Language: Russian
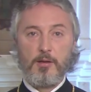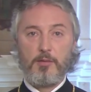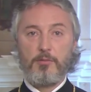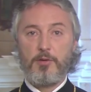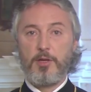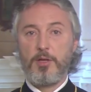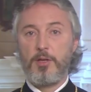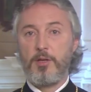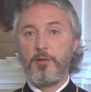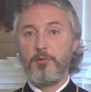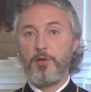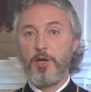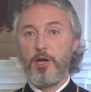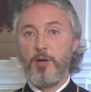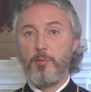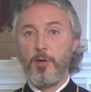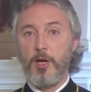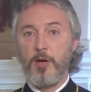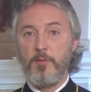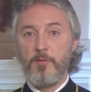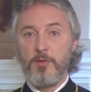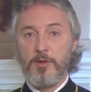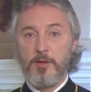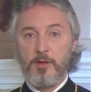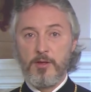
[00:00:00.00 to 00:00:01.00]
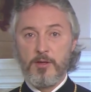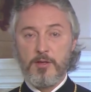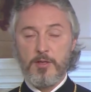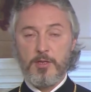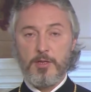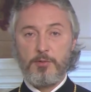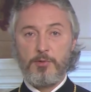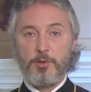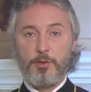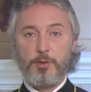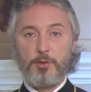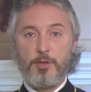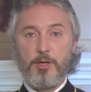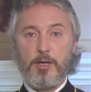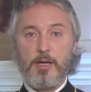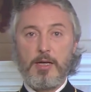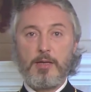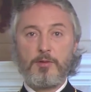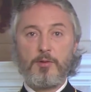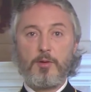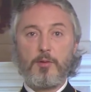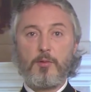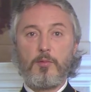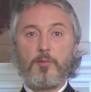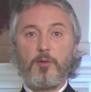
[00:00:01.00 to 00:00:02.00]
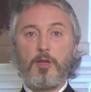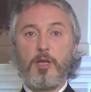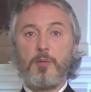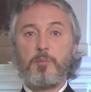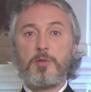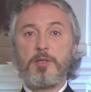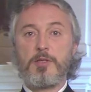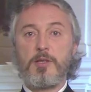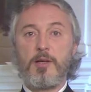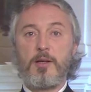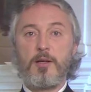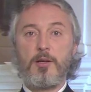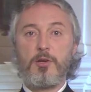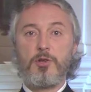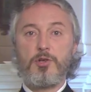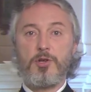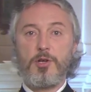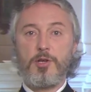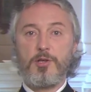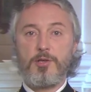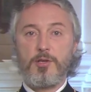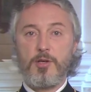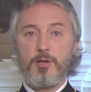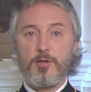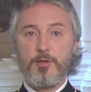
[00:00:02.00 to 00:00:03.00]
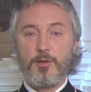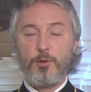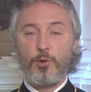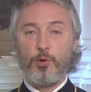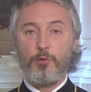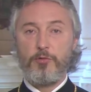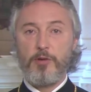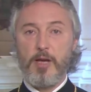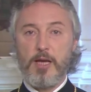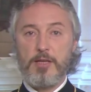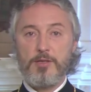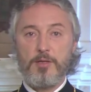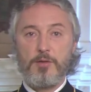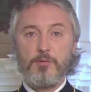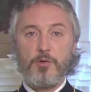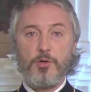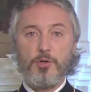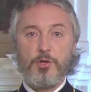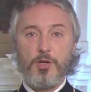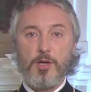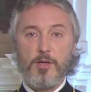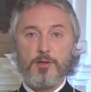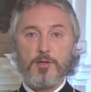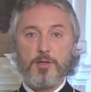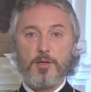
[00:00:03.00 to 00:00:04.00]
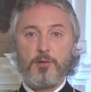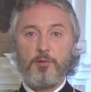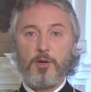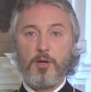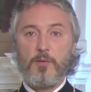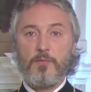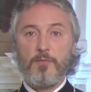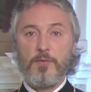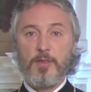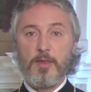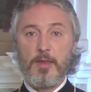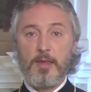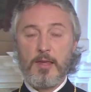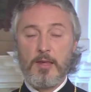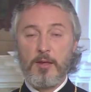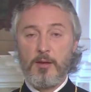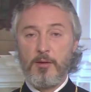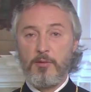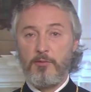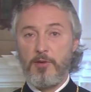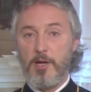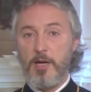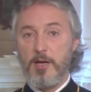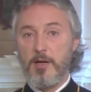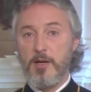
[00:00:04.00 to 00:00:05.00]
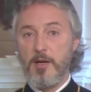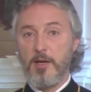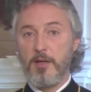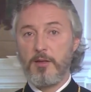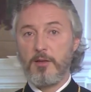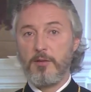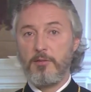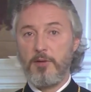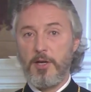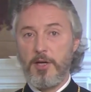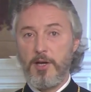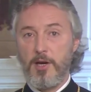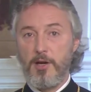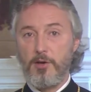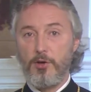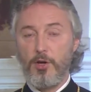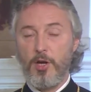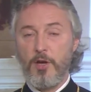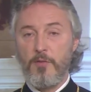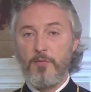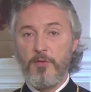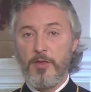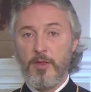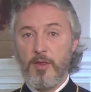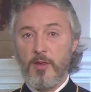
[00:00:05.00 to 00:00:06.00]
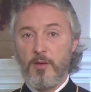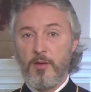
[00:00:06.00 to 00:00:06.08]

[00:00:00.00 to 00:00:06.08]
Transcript: В это время святой Иоанн написал шесть слов о священстве, великое творение